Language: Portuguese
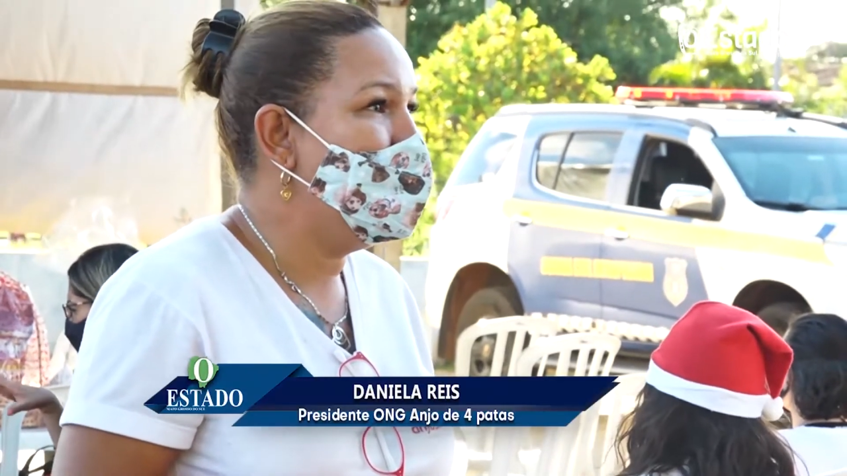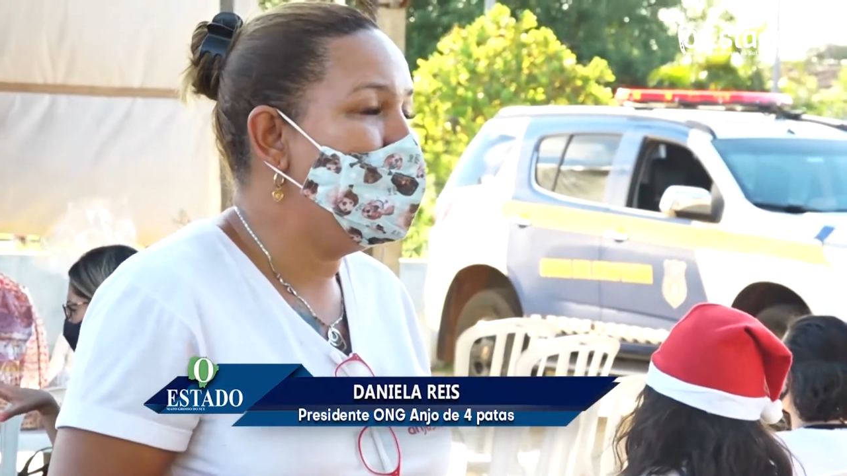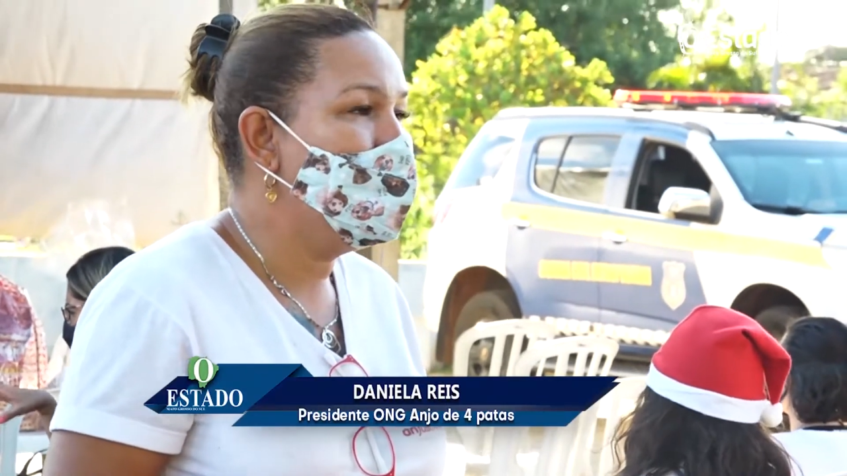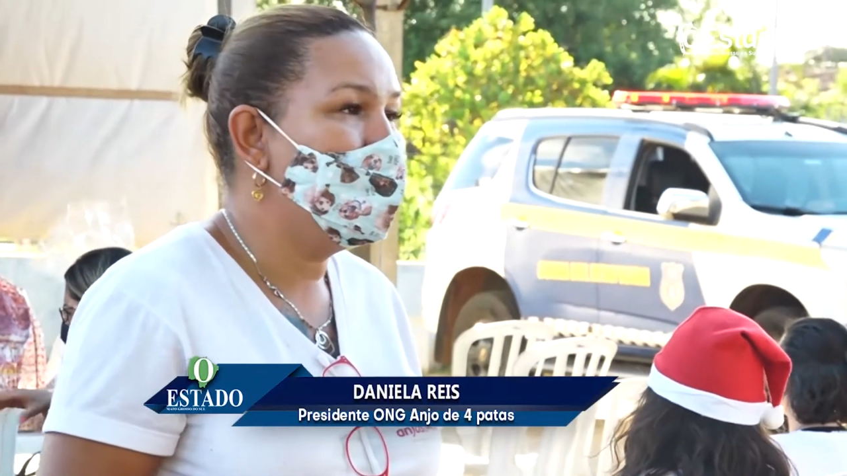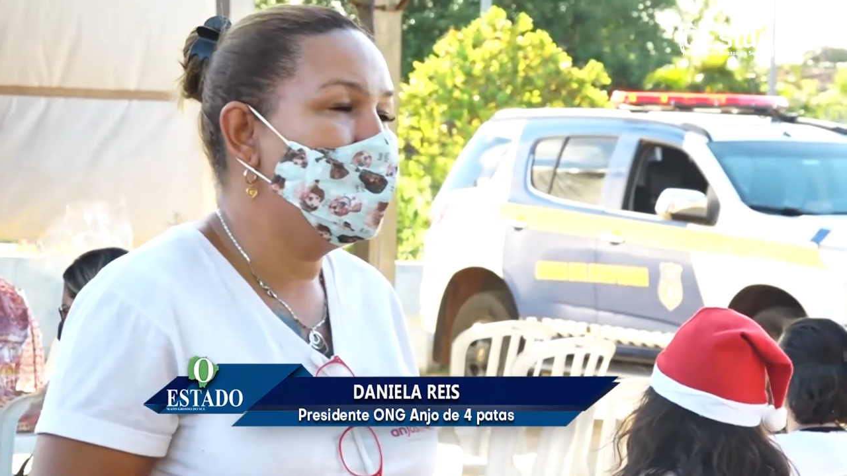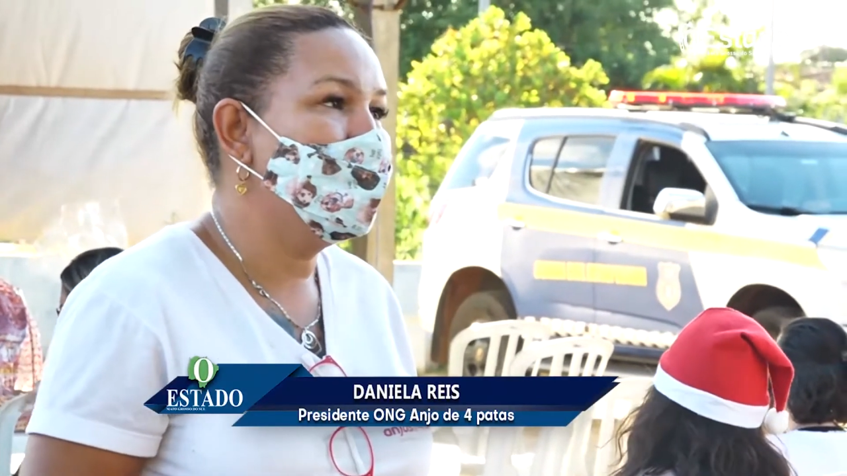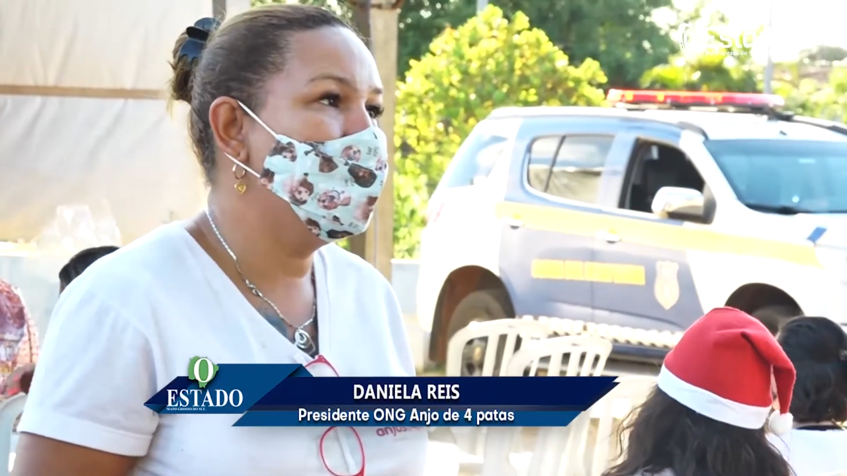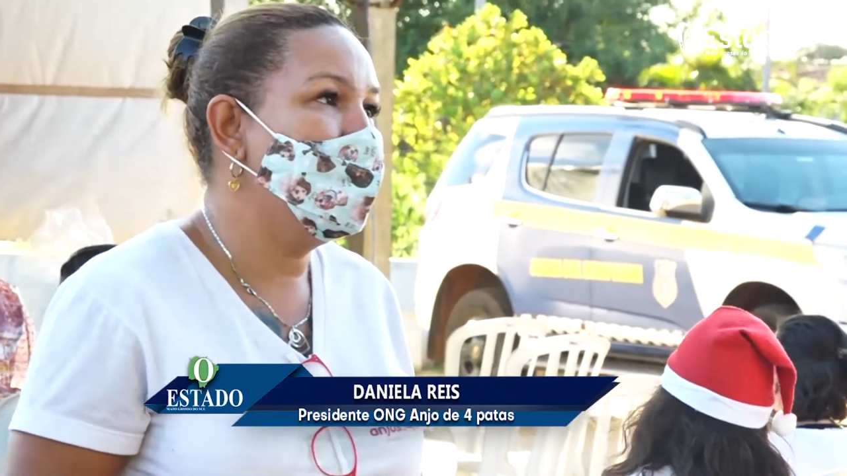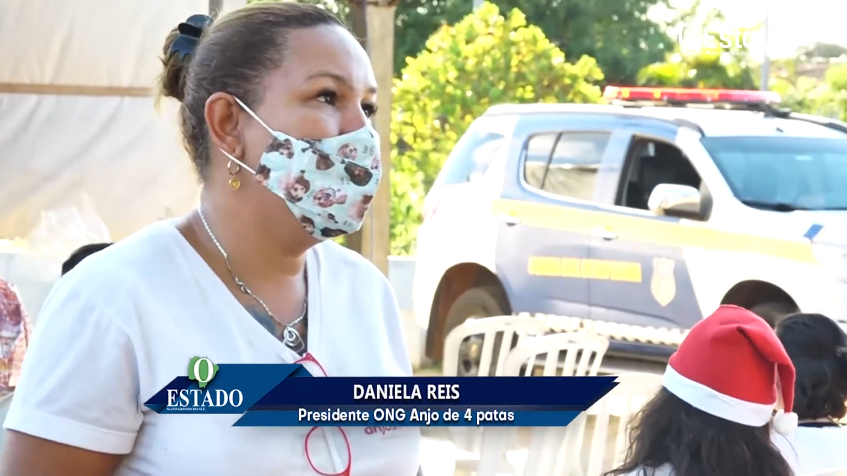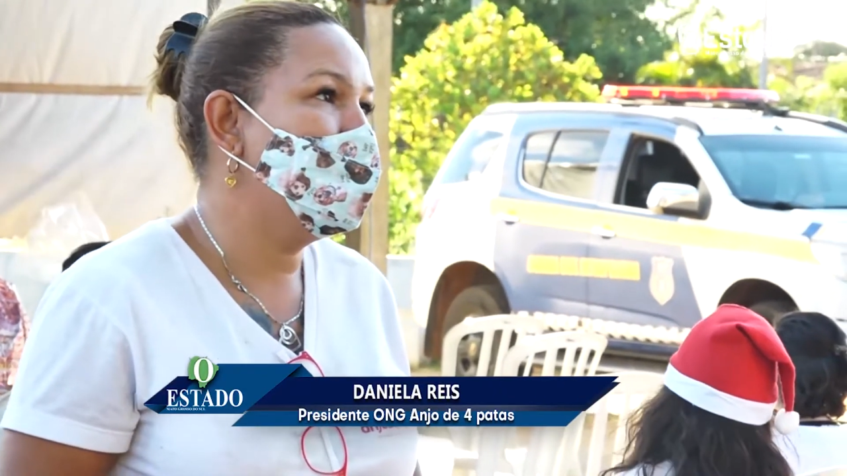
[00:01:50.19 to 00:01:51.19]

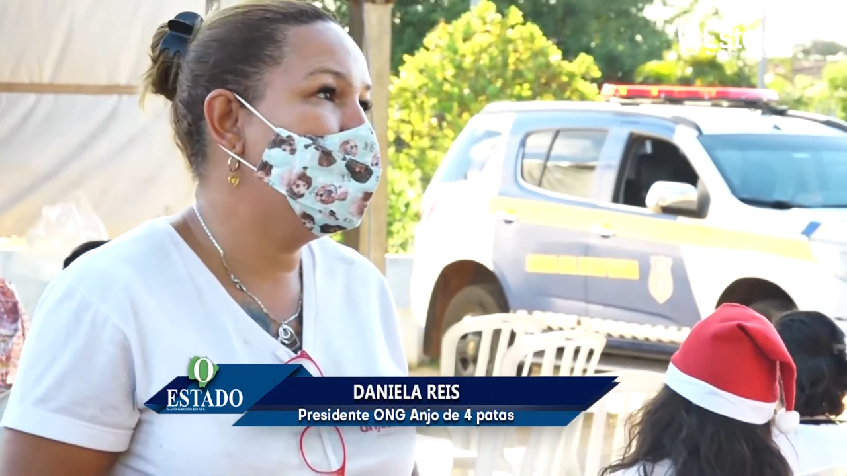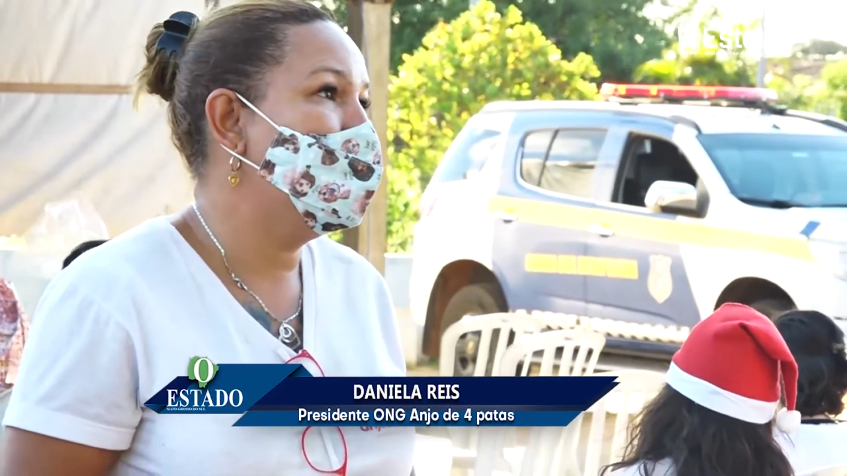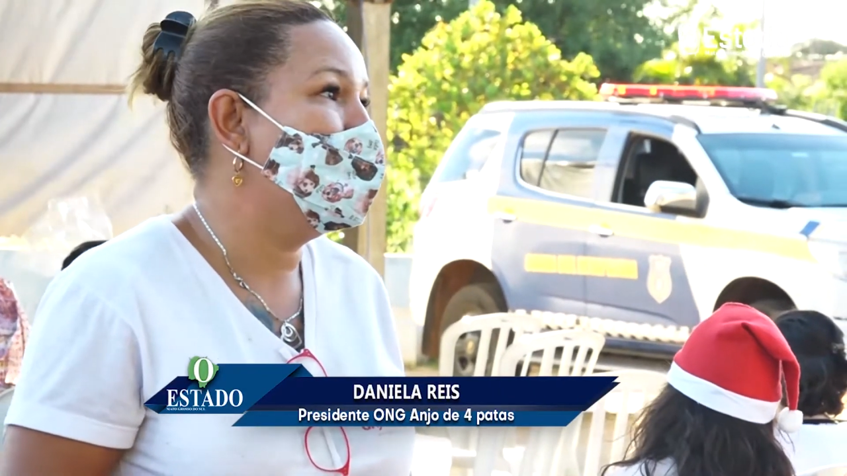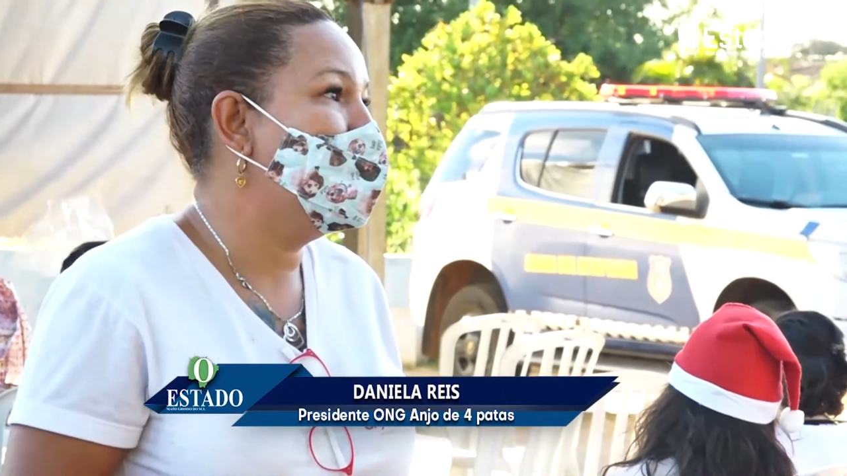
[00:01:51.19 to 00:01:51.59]
infelizmente,